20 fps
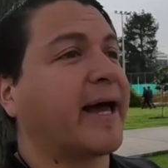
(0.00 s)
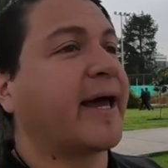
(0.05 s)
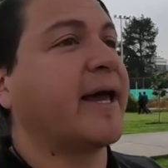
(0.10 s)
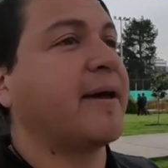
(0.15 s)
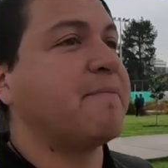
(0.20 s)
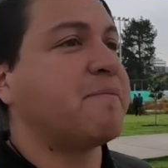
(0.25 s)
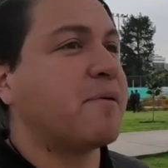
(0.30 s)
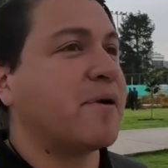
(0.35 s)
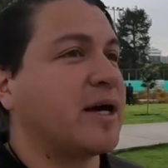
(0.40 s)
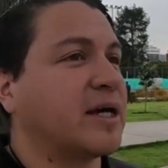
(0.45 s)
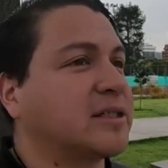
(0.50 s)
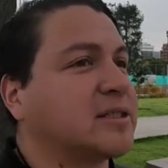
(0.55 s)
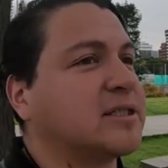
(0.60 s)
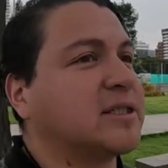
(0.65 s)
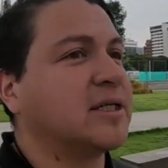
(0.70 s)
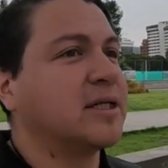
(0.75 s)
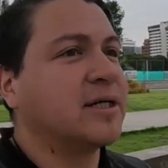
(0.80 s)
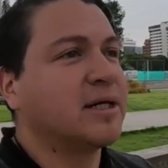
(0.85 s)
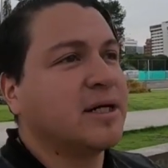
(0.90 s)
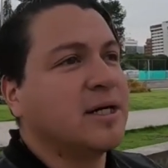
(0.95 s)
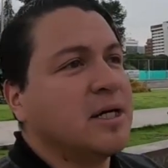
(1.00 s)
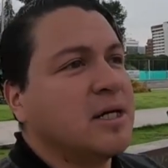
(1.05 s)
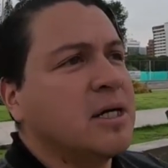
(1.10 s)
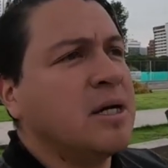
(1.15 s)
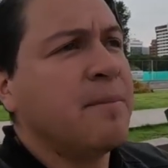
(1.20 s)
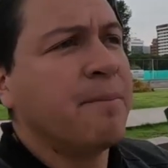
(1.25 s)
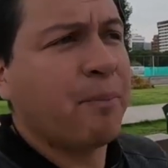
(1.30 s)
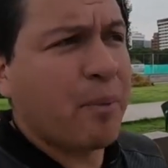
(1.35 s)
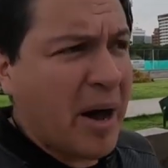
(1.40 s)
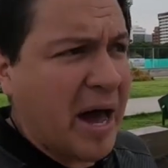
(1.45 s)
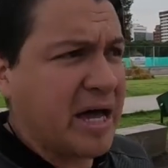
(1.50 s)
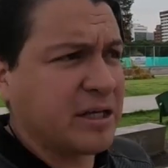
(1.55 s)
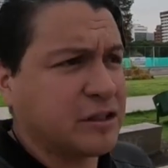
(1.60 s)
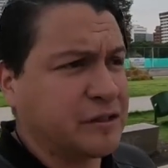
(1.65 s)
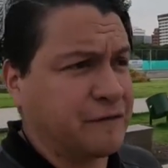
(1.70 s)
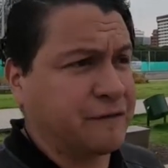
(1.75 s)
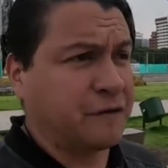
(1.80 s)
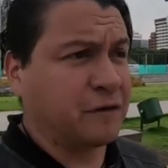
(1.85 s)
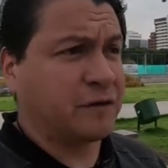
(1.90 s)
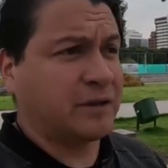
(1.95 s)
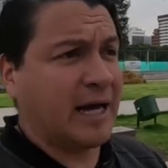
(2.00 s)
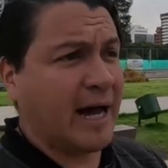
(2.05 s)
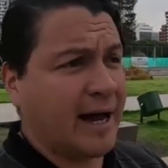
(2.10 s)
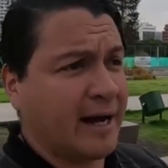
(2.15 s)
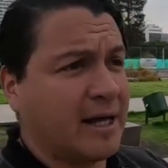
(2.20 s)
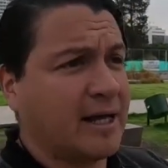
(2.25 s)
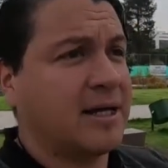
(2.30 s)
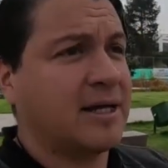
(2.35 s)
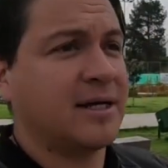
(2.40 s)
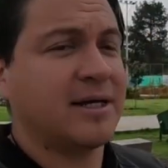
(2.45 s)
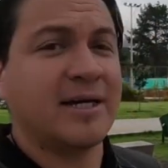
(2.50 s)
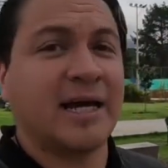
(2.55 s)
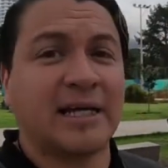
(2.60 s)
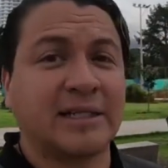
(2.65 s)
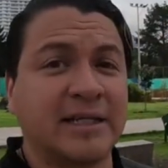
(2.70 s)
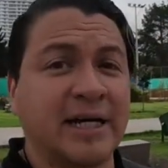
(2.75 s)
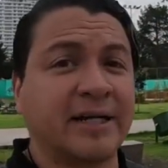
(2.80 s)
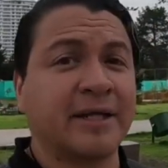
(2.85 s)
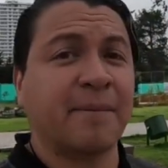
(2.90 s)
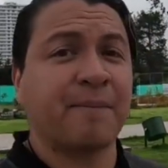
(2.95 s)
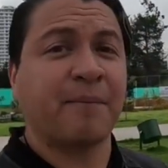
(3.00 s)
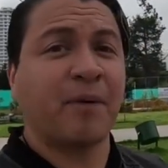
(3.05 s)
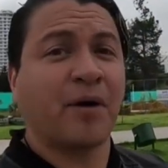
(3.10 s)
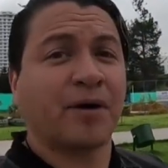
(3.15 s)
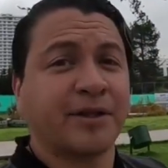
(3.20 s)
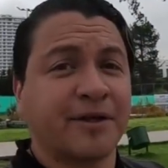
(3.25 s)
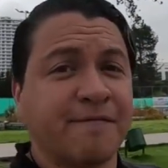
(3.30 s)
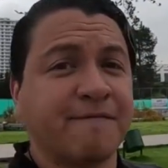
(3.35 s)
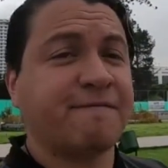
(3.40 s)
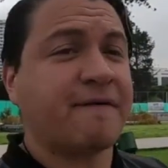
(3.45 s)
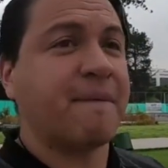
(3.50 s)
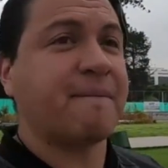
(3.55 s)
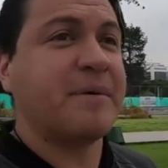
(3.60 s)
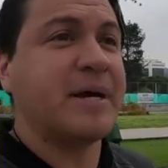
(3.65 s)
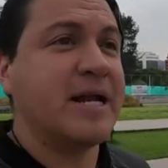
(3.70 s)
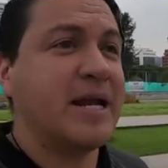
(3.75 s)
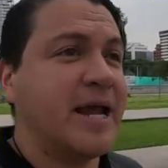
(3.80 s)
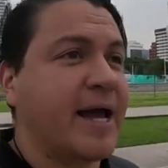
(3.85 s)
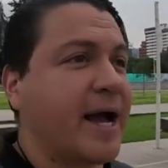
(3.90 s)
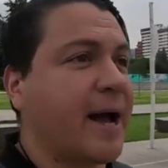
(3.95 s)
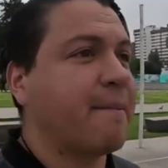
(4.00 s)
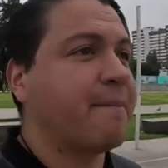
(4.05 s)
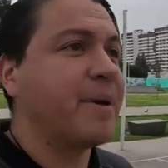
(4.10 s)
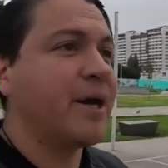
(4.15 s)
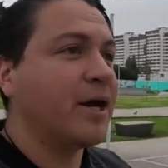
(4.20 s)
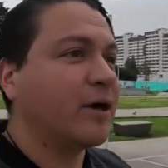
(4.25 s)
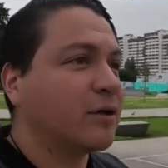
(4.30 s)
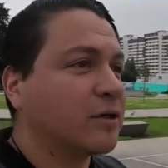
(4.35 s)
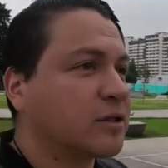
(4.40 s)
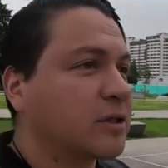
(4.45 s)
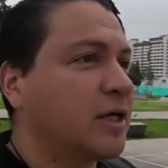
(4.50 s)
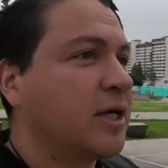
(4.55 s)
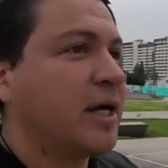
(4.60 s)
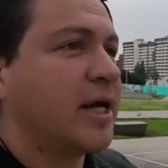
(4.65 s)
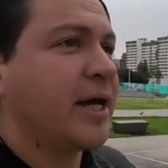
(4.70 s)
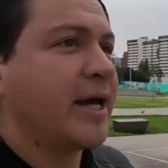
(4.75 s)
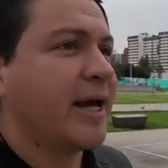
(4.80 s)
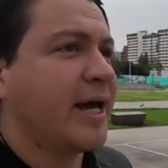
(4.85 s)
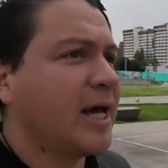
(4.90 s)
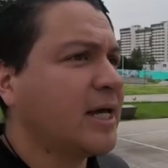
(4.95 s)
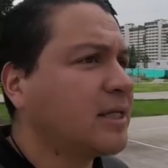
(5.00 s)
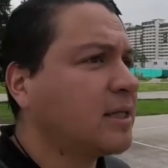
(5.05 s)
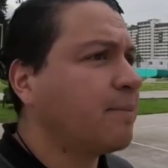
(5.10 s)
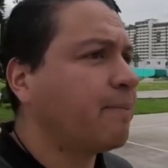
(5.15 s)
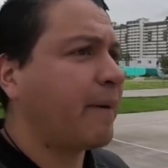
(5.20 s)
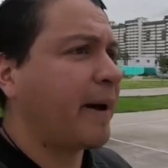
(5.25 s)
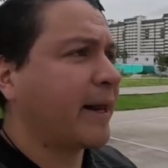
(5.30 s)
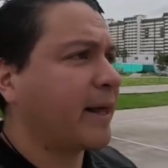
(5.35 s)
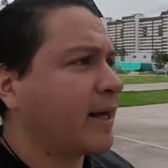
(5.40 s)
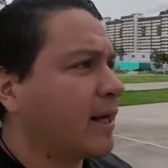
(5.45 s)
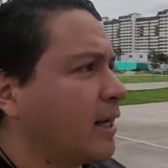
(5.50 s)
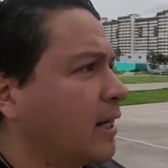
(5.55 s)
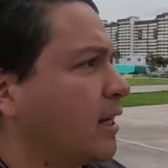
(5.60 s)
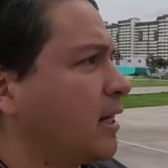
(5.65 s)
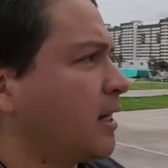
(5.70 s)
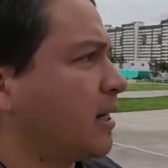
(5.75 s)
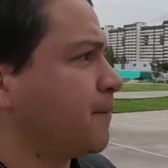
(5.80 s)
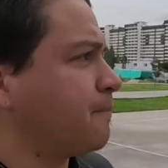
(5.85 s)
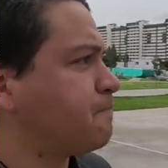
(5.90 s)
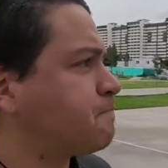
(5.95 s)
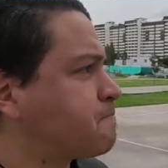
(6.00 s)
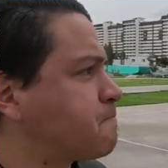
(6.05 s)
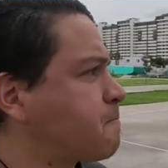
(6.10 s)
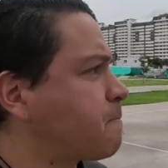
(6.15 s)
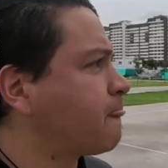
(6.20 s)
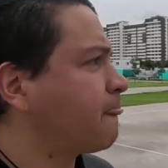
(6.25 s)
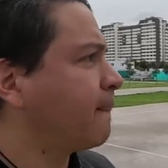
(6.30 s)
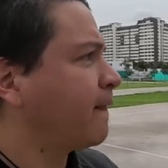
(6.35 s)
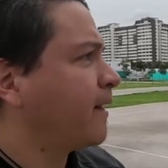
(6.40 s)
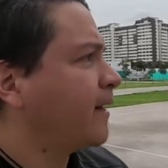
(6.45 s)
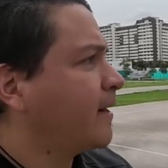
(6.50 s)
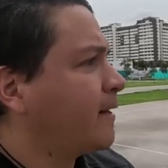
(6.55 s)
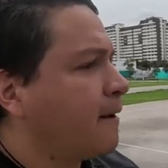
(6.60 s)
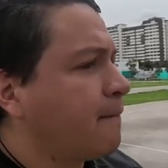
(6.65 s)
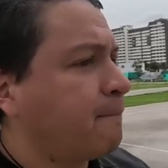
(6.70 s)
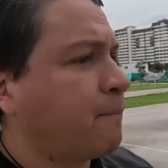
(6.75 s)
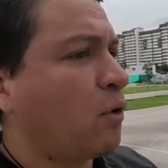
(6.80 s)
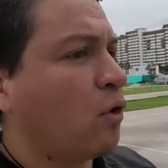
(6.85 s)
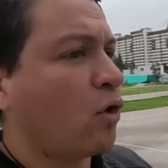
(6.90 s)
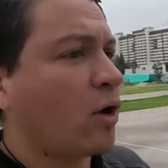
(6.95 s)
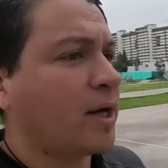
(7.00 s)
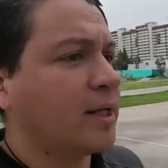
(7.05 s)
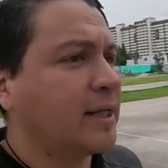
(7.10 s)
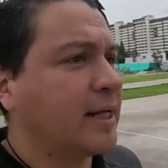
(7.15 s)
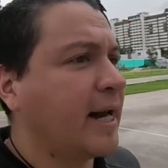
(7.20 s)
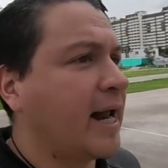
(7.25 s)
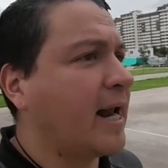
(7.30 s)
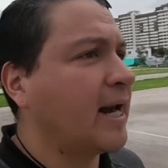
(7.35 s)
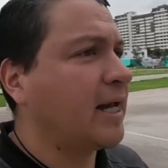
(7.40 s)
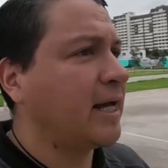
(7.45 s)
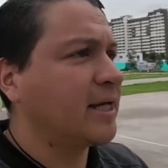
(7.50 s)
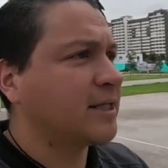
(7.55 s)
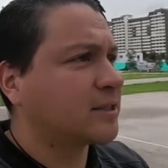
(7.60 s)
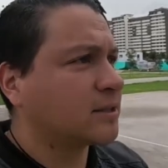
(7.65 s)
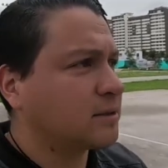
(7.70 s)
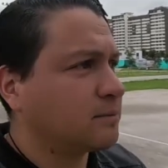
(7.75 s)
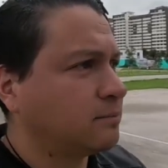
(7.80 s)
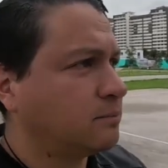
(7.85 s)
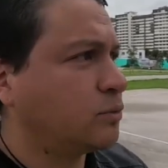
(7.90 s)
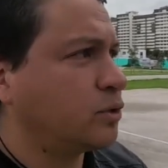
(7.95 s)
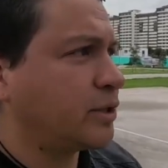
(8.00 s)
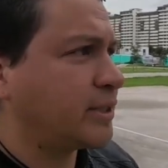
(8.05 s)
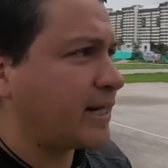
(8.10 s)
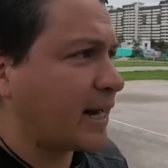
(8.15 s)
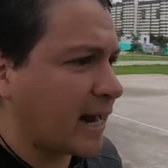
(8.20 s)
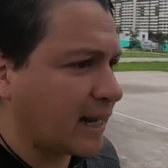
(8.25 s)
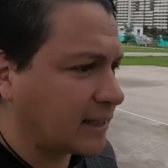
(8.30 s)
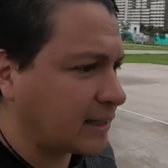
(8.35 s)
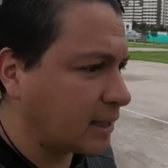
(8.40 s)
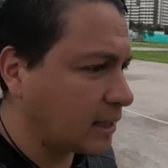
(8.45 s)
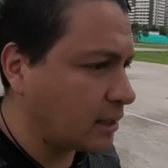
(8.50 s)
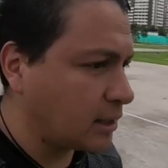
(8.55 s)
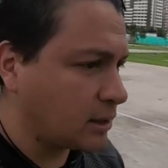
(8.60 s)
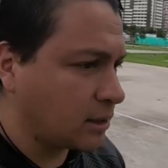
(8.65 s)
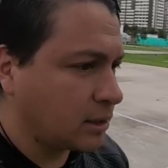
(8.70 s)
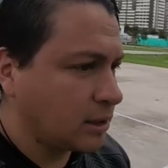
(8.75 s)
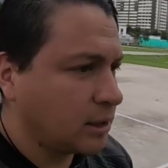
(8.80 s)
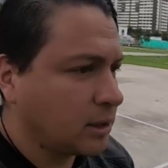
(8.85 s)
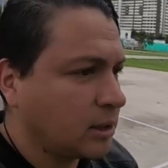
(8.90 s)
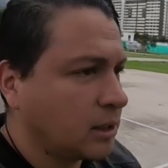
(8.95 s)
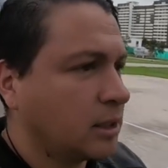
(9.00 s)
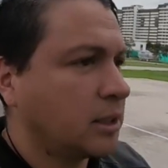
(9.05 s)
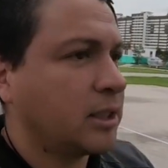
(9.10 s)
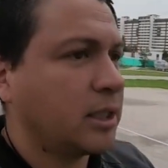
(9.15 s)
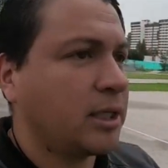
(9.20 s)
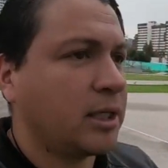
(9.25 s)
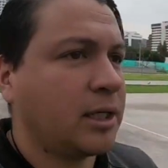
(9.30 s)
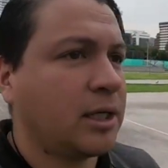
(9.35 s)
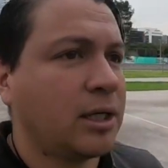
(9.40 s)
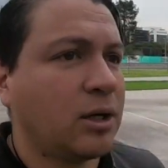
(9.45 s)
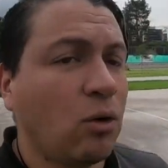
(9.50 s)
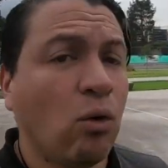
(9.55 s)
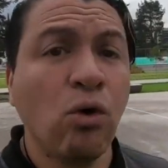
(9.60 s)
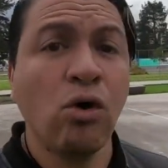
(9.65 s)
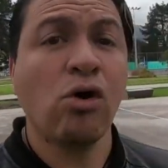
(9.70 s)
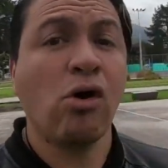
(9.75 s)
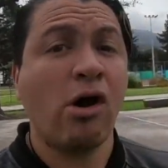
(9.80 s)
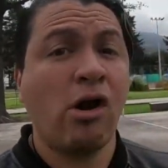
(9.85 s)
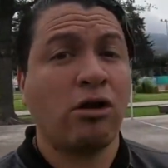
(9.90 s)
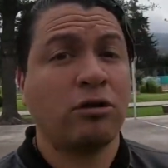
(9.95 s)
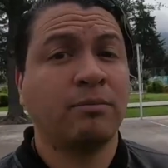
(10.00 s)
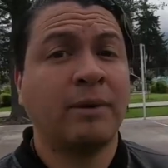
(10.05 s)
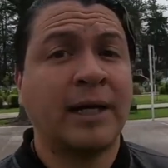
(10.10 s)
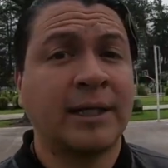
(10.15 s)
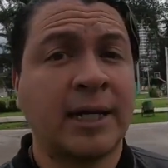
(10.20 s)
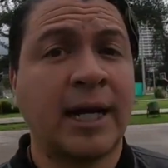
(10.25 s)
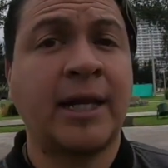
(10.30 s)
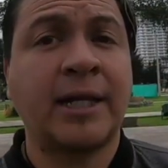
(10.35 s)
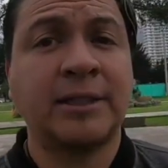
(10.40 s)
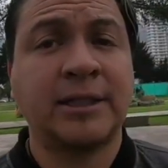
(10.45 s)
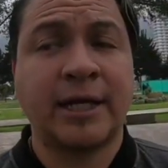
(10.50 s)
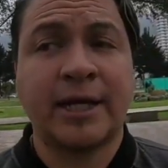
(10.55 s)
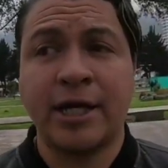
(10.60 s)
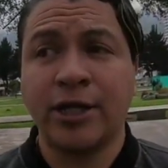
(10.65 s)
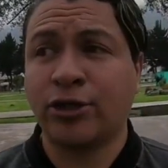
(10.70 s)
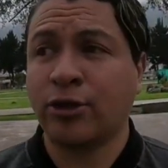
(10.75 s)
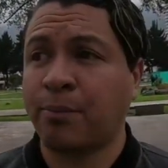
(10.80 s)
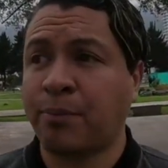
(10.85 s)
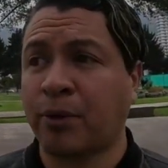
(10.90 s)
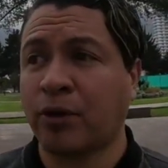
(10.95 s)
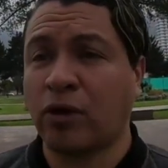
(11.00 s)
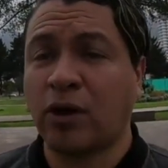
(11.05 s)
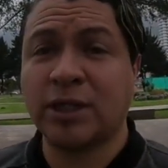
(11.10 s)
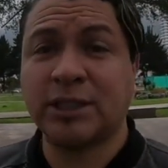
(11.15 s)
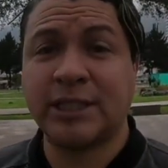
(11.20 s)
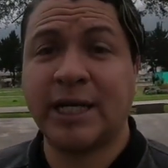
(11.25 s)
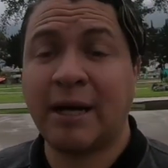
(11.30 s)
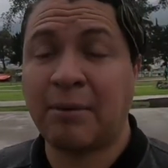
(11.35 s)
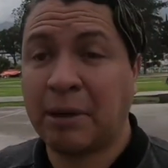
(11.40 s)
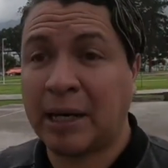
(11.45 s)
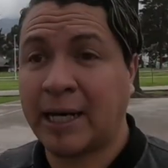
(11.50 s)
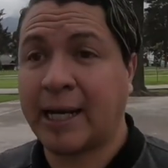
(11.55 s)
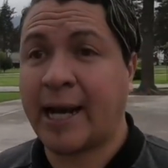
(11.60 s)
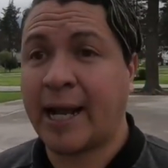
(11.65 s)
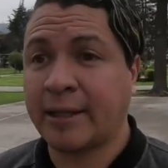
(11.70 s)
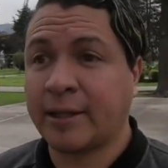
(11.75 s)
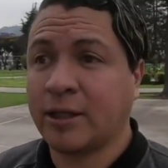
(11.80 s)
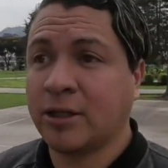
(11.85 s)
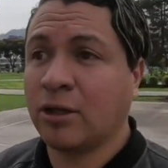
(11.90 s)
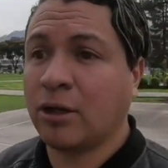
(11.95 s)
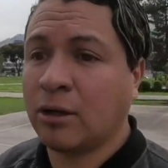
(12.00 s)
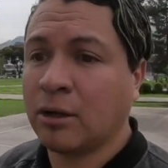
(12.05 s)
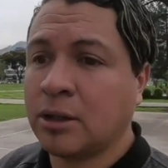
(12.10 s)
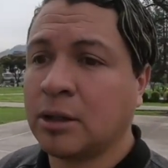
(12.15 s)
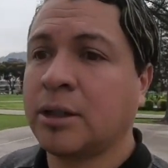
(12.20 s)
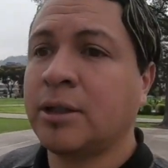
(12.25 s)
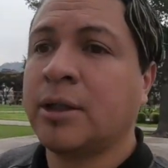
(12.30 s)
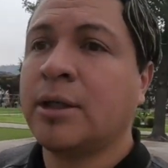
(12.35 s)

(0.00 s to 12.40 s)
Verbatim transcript: que pues puedas disfrutar y hacer deporte en familia, en amigos. Este parque por lo general es muy grande, eh, uno de los más grandes de Quito, por no decir el más grande, ¿no?